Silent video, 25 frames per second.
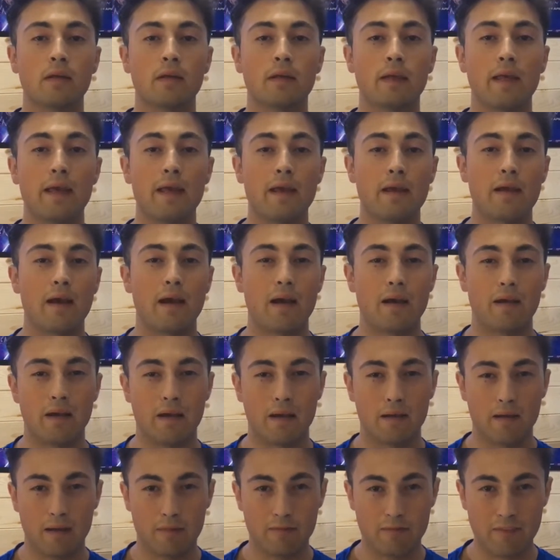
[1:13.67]
che
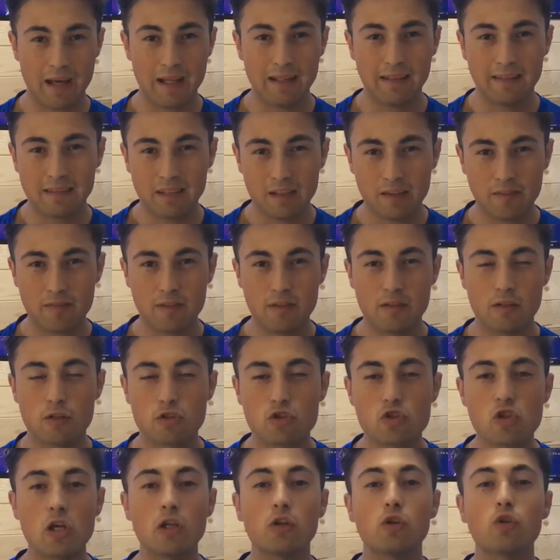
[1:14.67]
vanta fino a
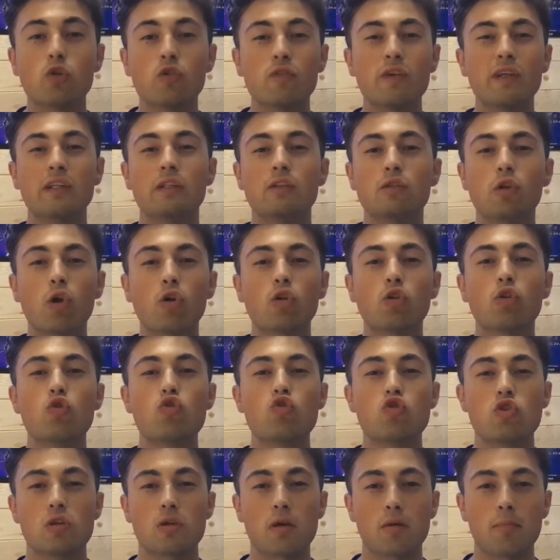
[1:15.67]
128
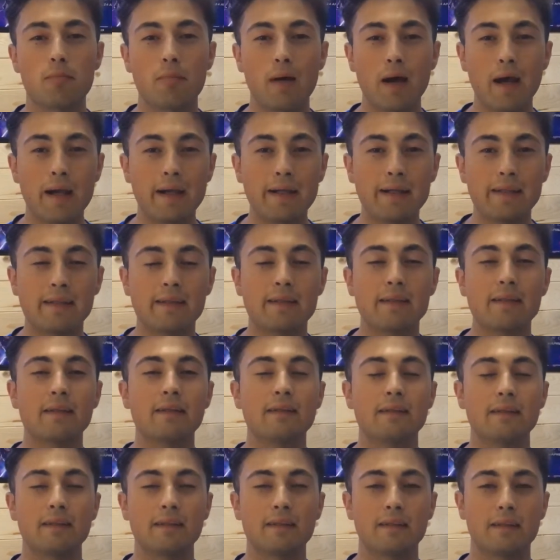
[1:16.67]

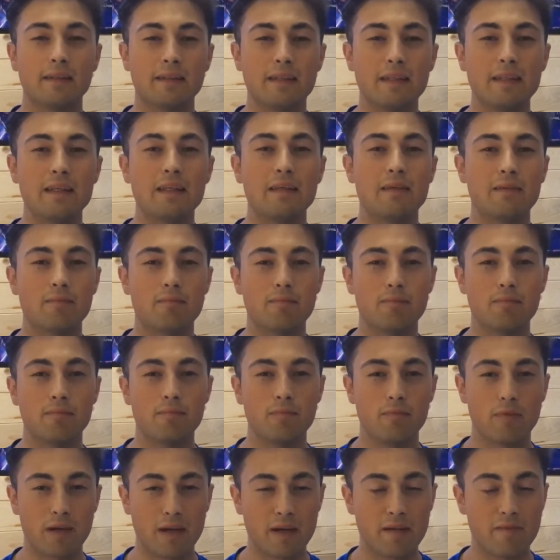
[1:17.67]
GB di
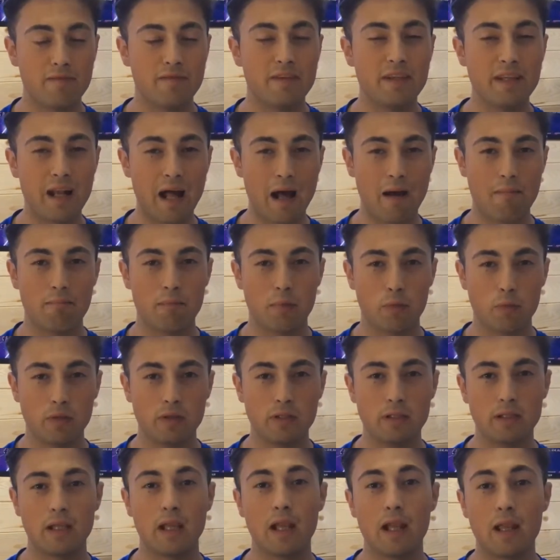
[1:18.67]
VRAM,
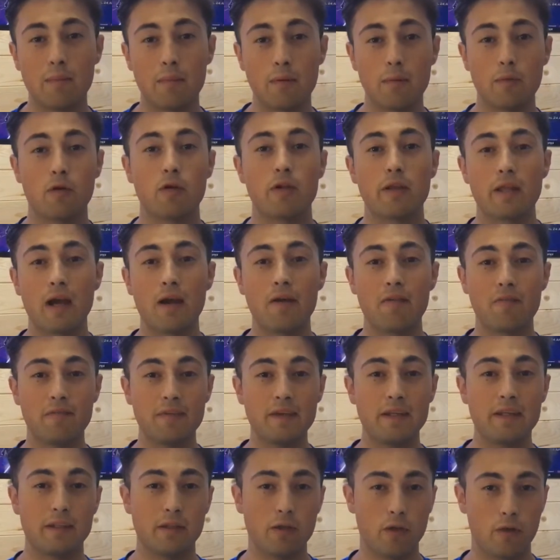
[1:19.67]
quindi della memoria
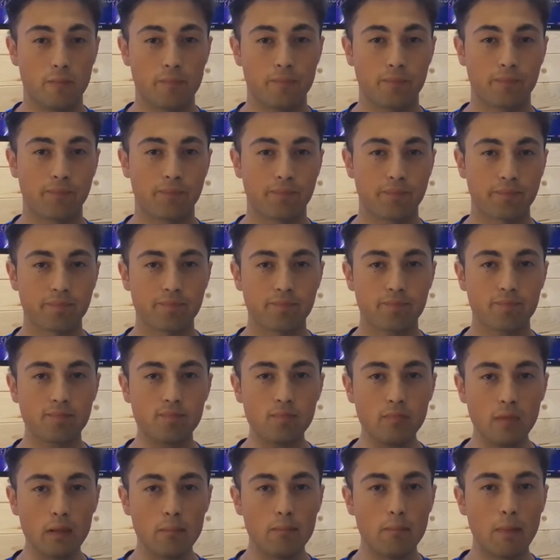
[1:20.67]
video.
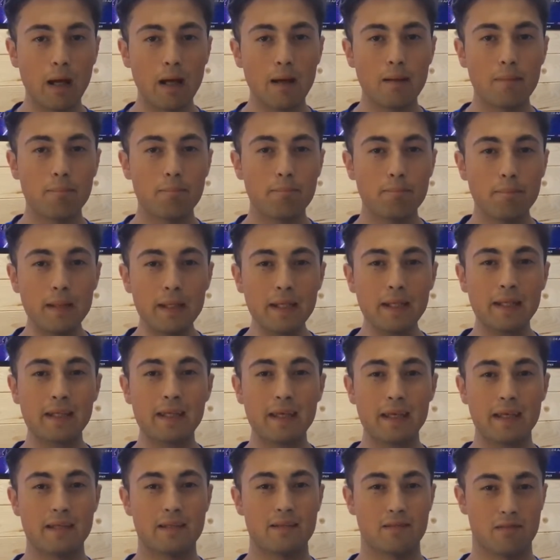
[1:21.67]
Ma
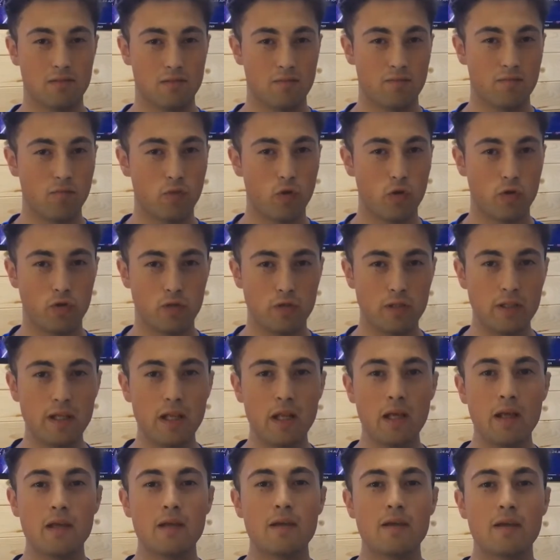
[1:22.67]
perché voglio
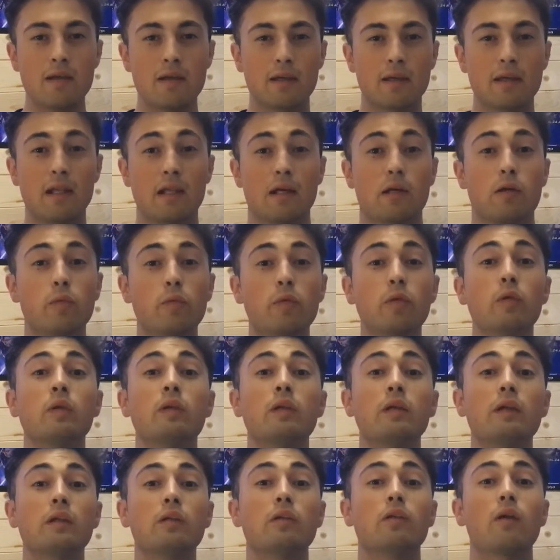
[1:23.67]
dire che la
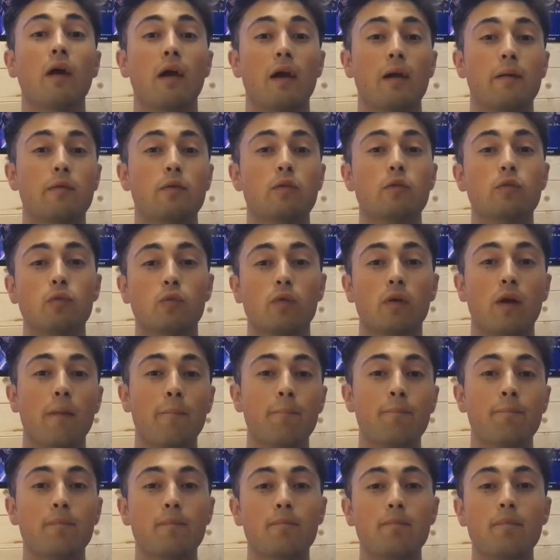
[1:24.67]
community non ha capito
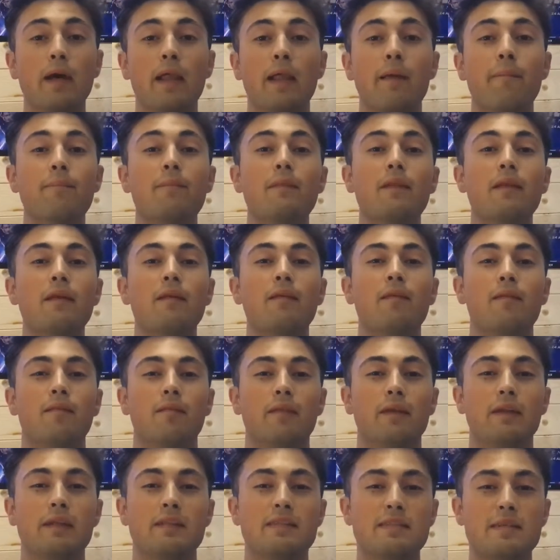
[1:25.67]
nulla? Bene,
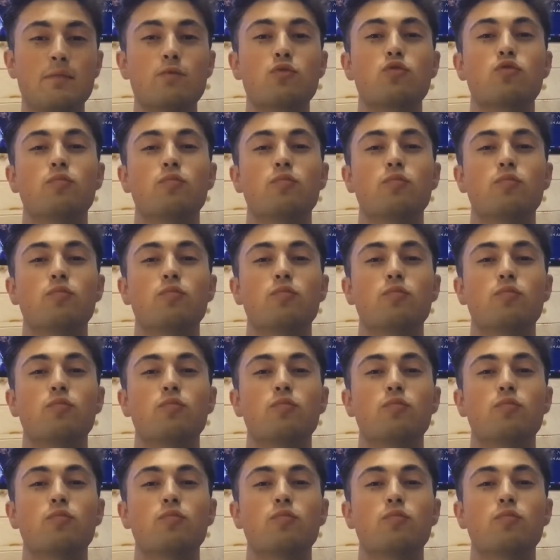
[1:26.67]
Iniziamo